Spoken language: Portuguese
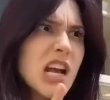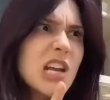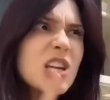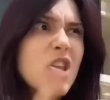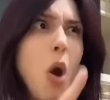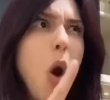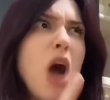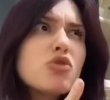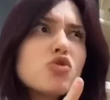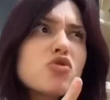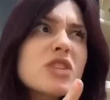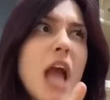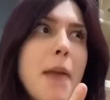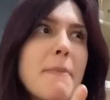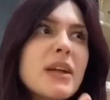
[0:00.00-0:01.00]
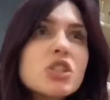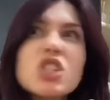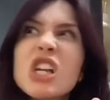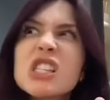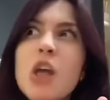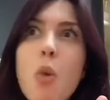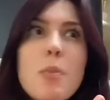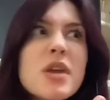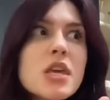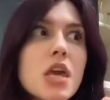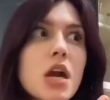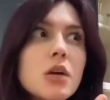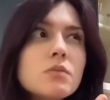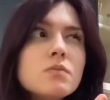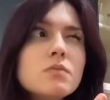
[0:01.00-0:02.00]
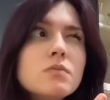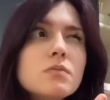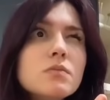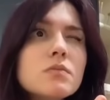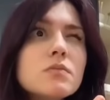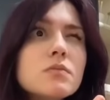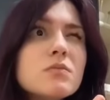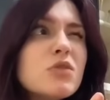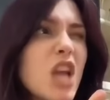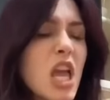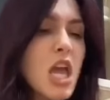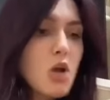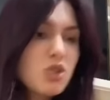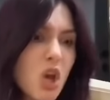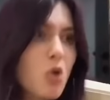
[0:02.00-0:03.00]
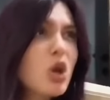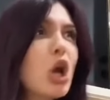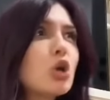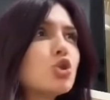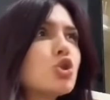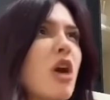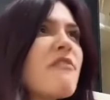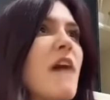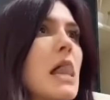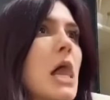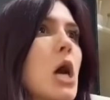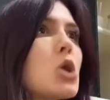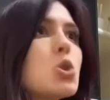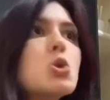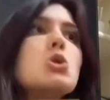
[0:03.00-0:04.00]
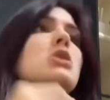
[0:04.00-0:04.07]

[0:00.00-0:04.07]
não ache que é imaginação minha! Eu sei o que eu estou falando!